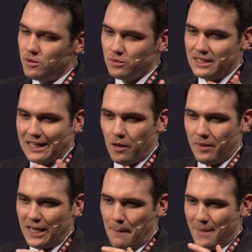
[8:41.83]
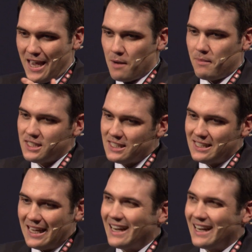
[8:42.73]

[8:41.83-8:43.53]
Und ich glaube, je mehr man sich